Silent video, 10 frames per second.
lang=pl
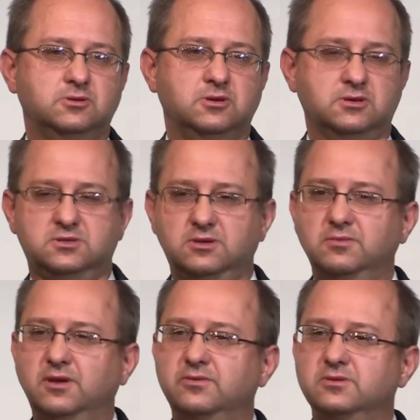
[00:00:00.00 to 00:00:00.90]
Jestem
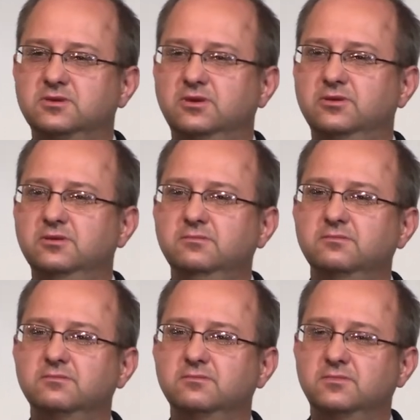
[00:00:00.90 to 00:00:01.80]
nawrócony?
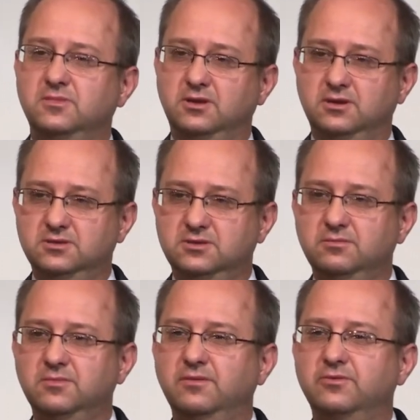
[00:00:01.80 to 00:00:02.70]
Nie
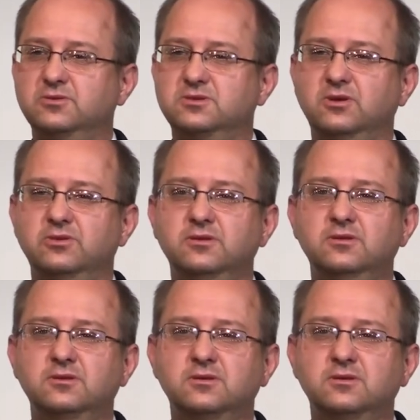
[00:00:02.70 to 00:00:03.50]
jestem nawrócony?